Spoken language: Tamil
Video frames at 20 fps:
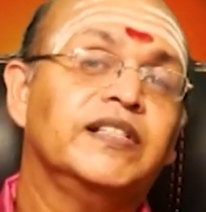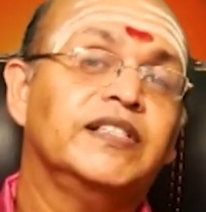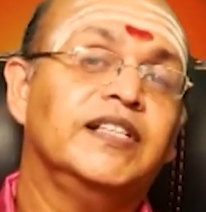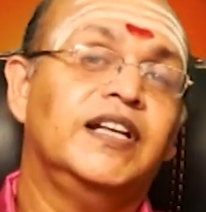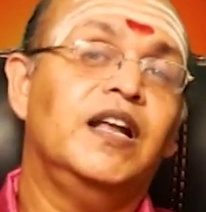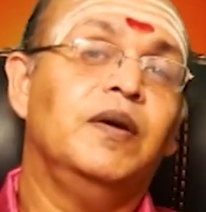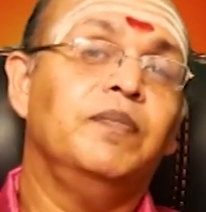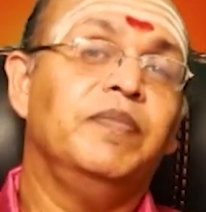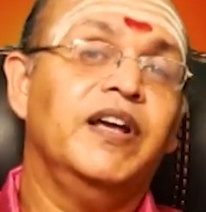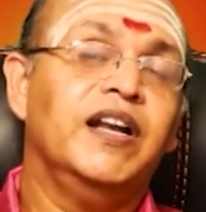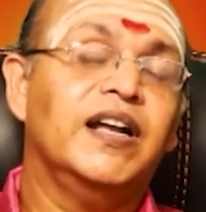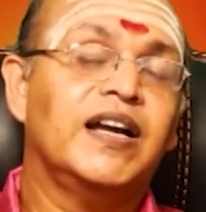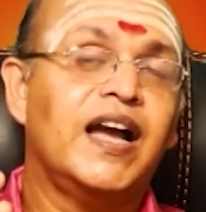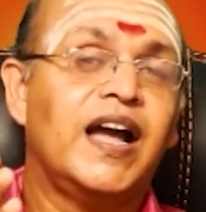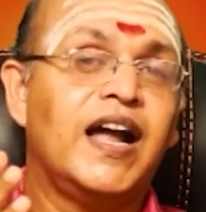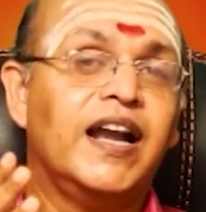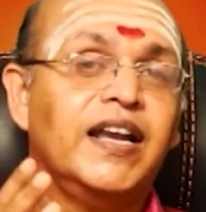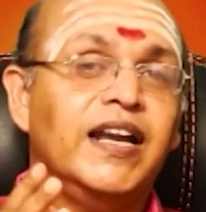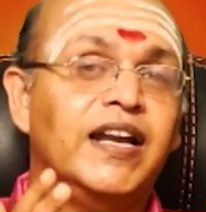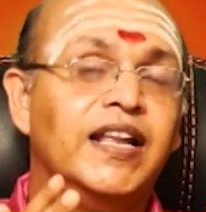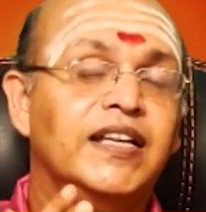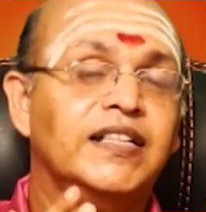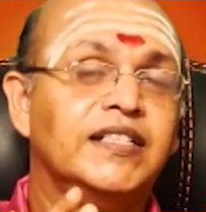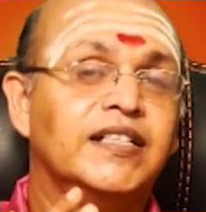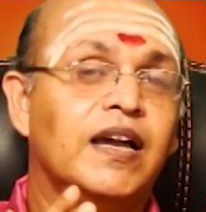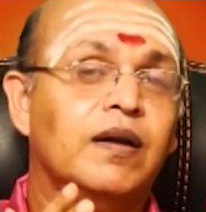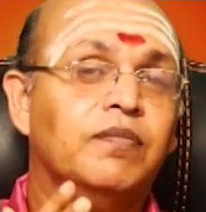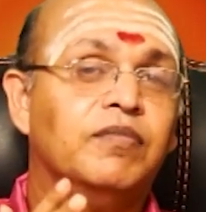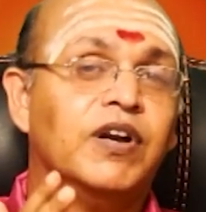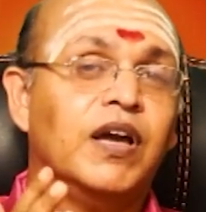சில பேர்
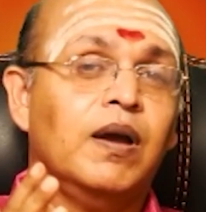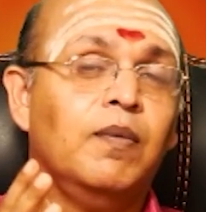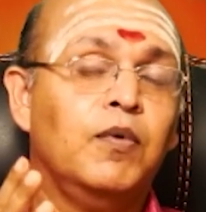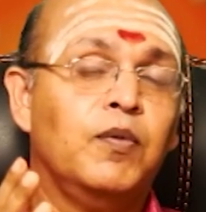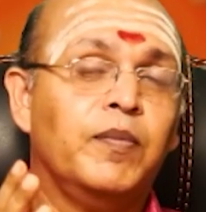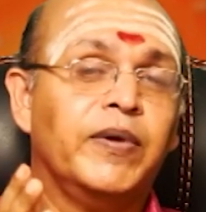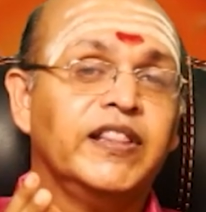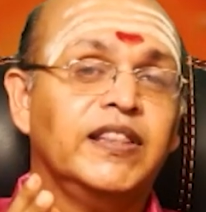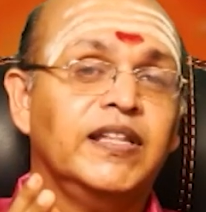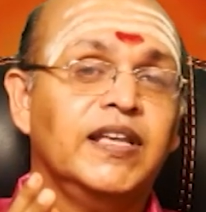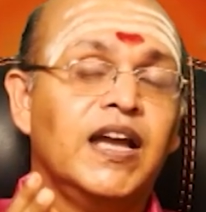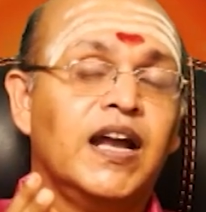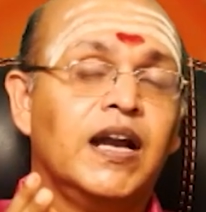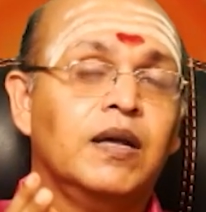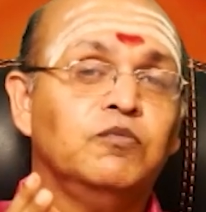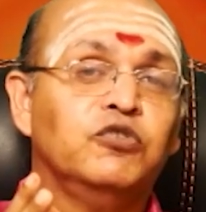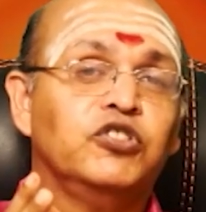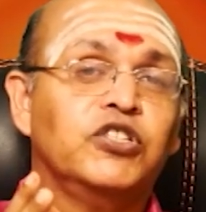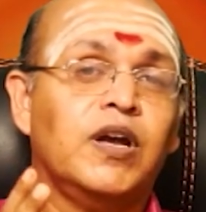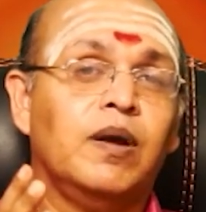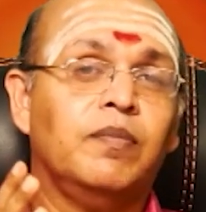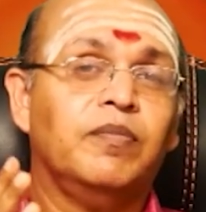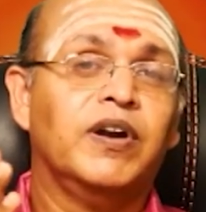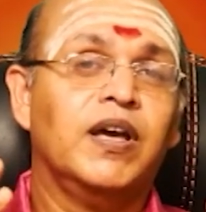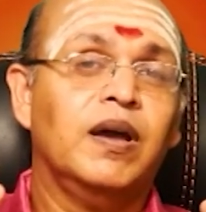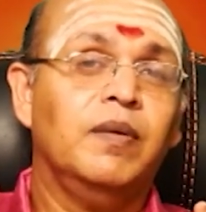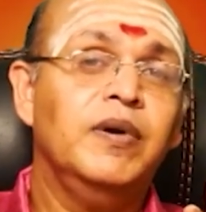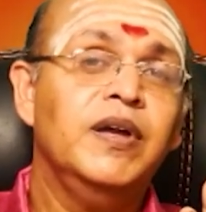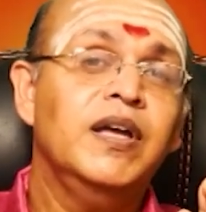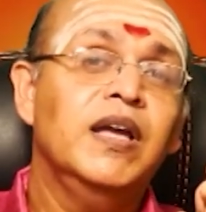காலையிலையும் சாப்பிடாமல் மத்தியானமும்
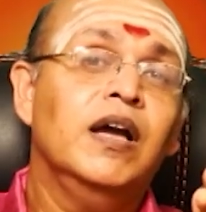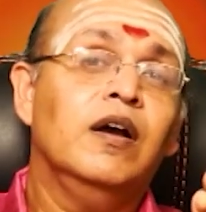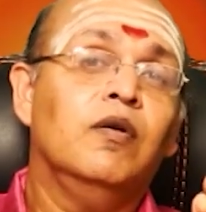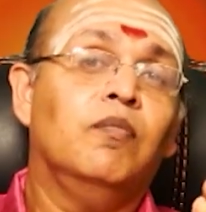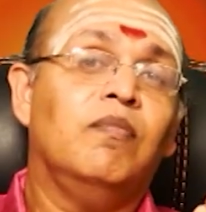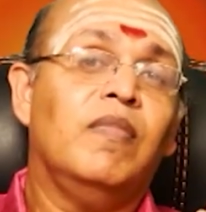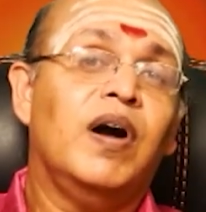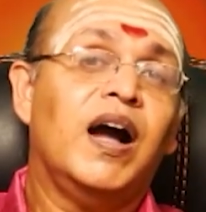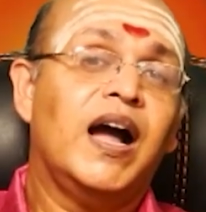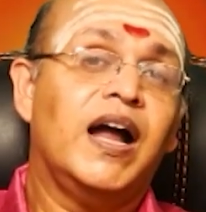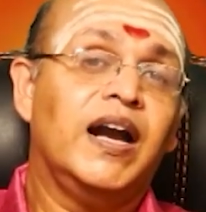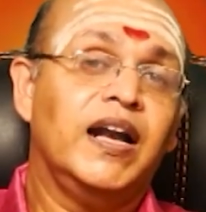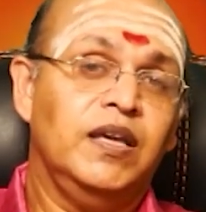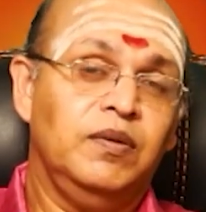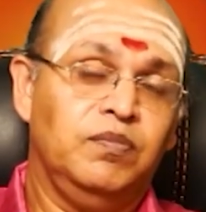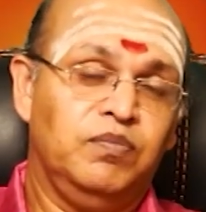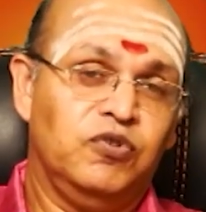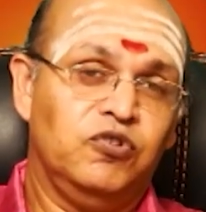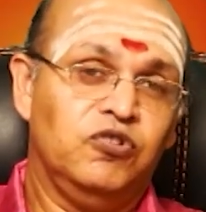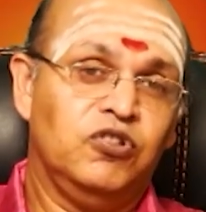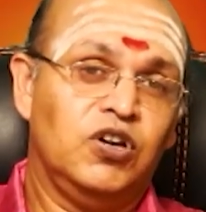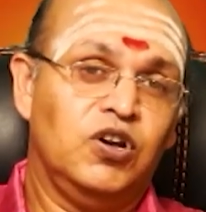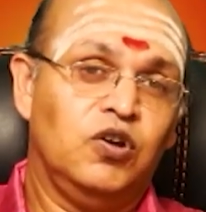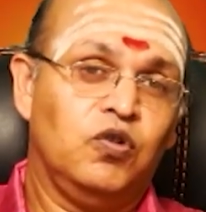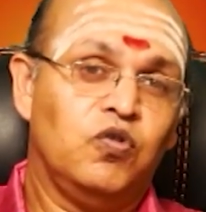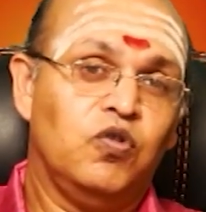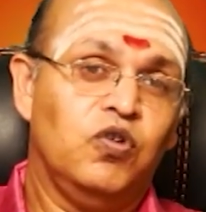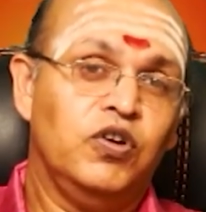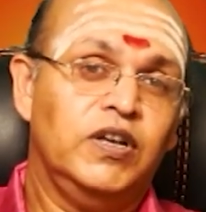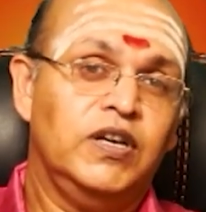சாப்பிடாமல் மாலை
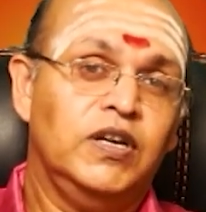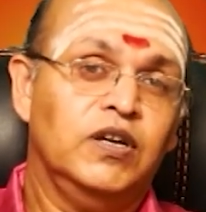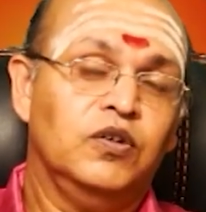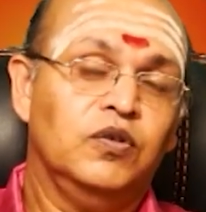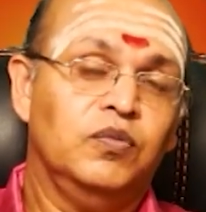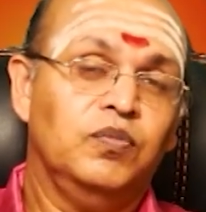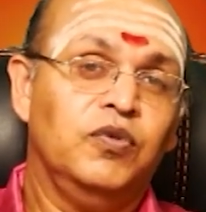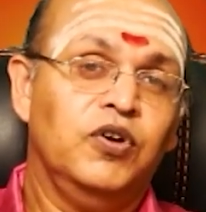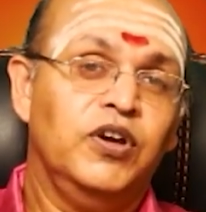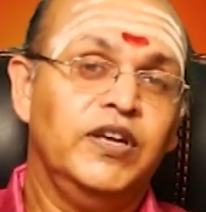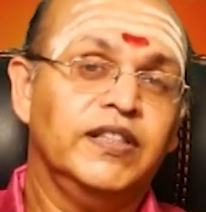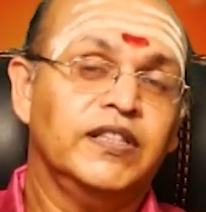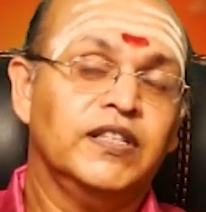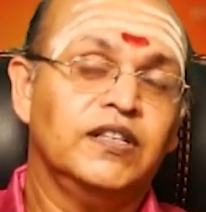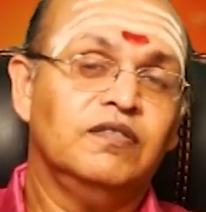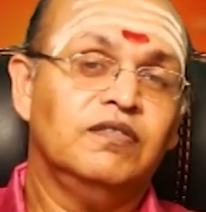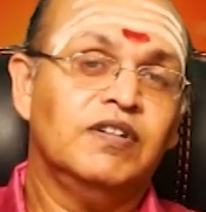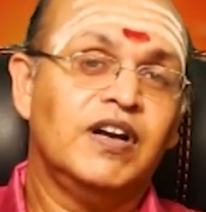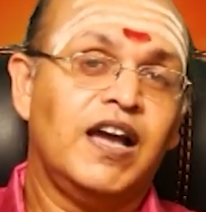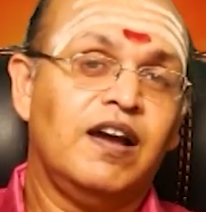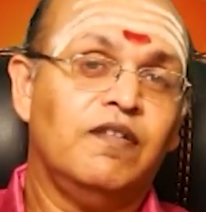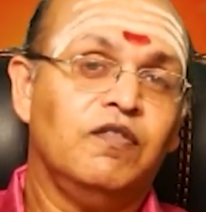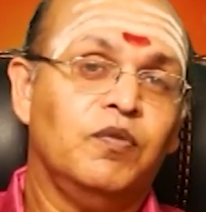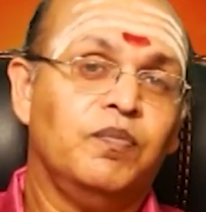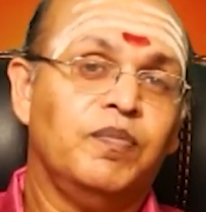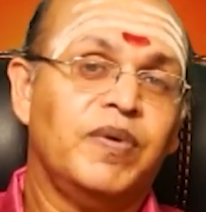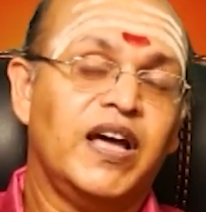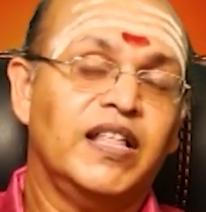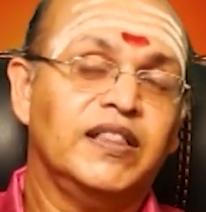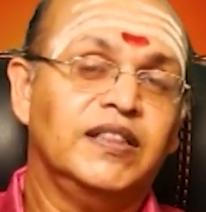பொழுதில் கோயிலுக்கு போய்
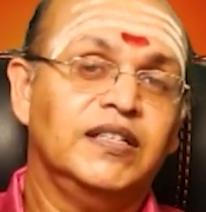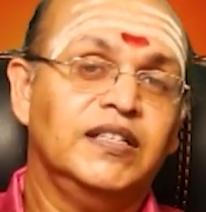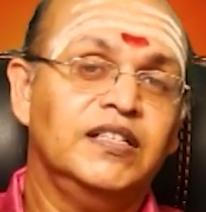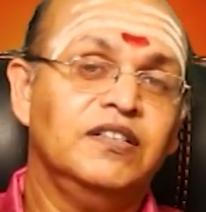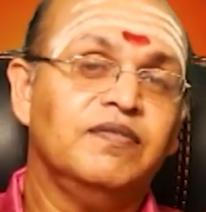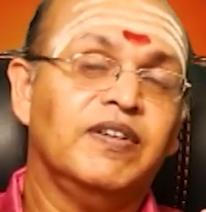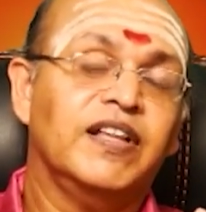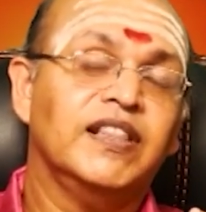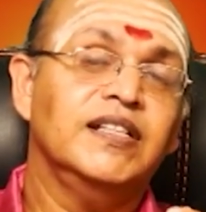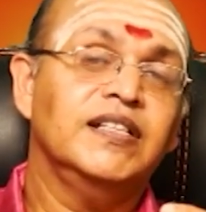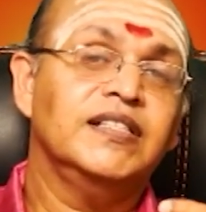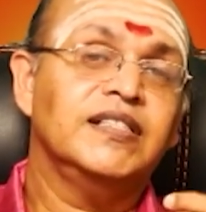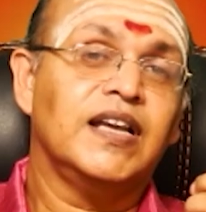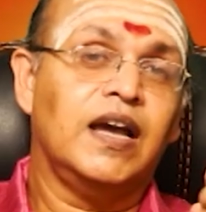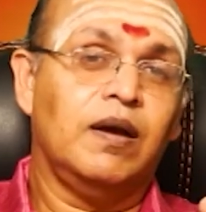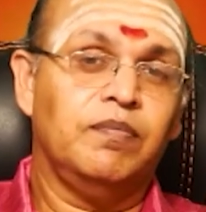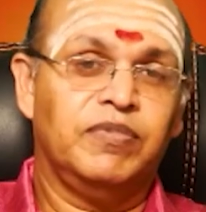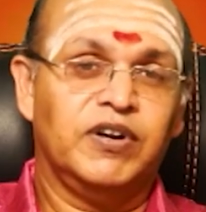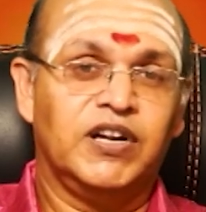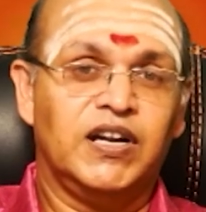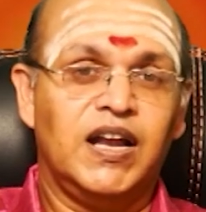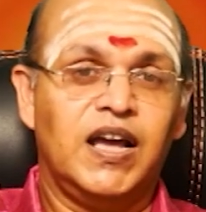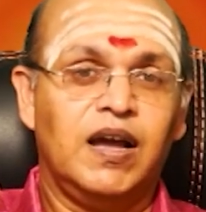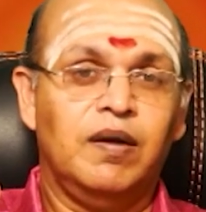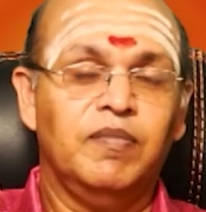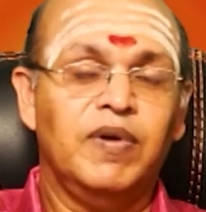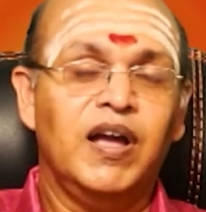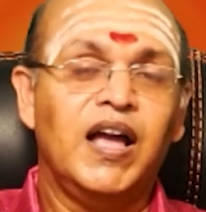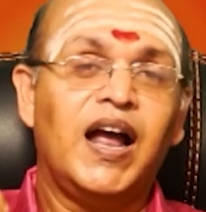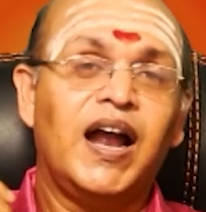திருவிழாவை பார்த்துட்டு வந்து
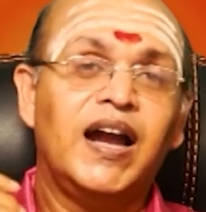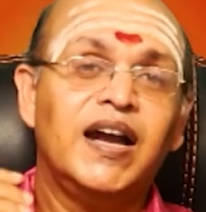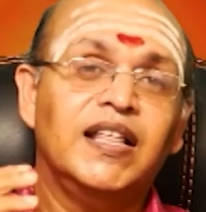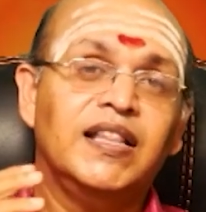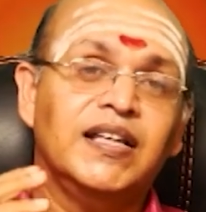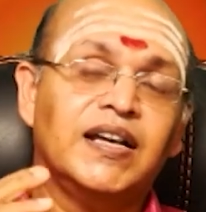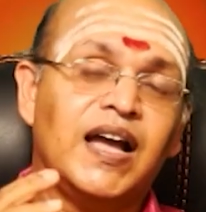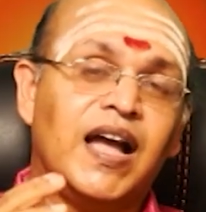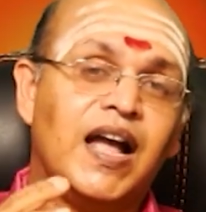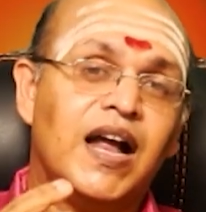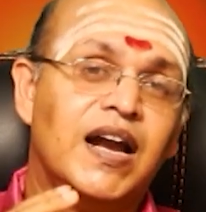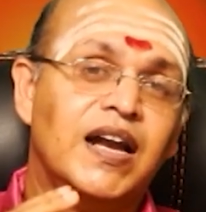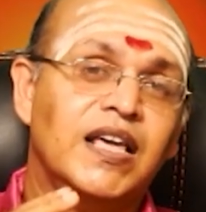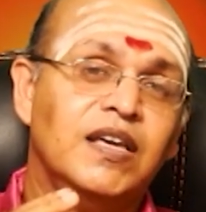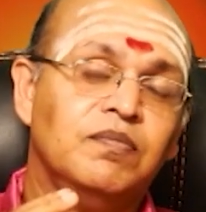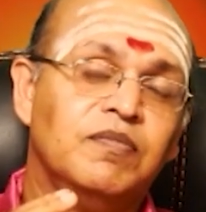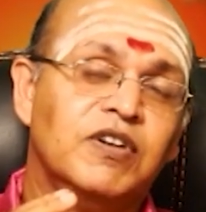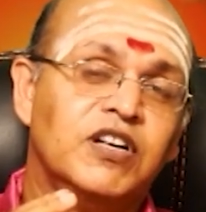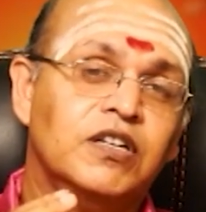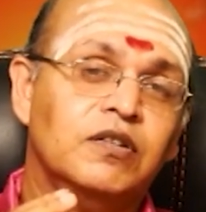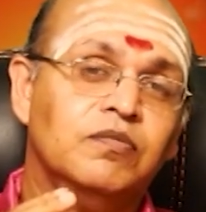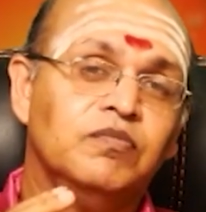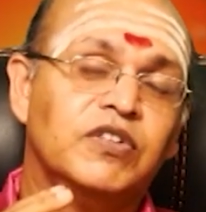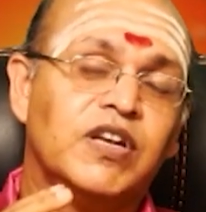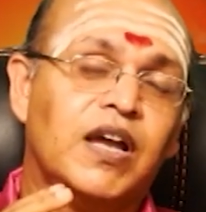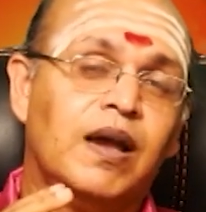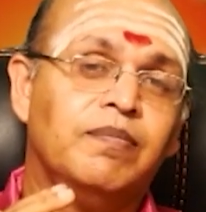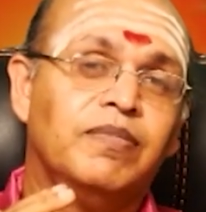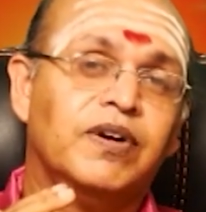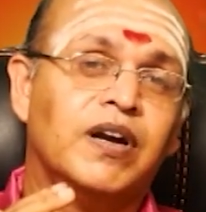சாப்பிடலாம் அல்லது காலை மட்டும்
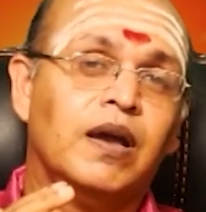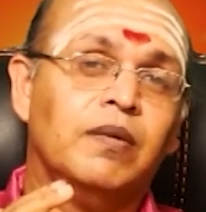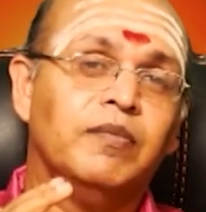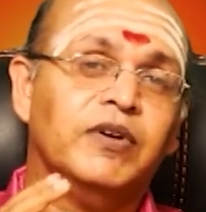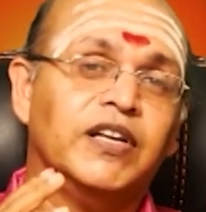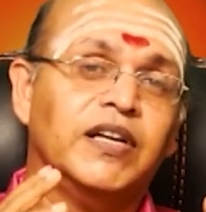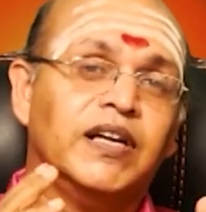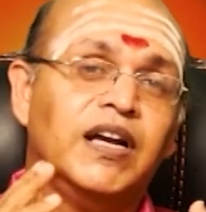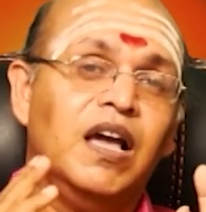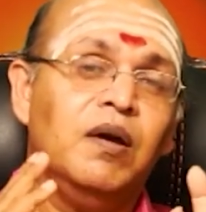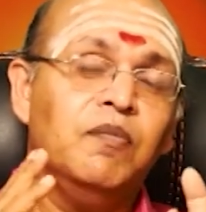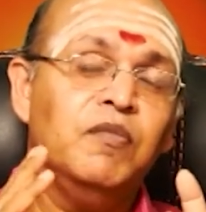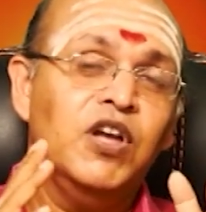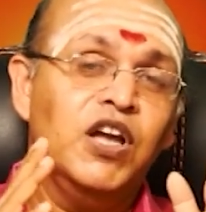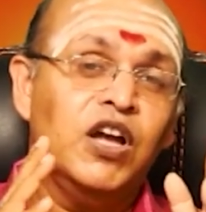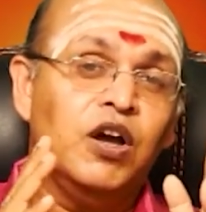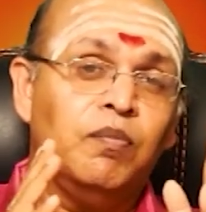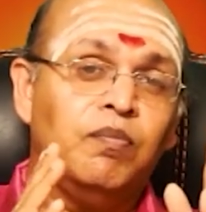சாப்பிடாமல் இருக்கலாம்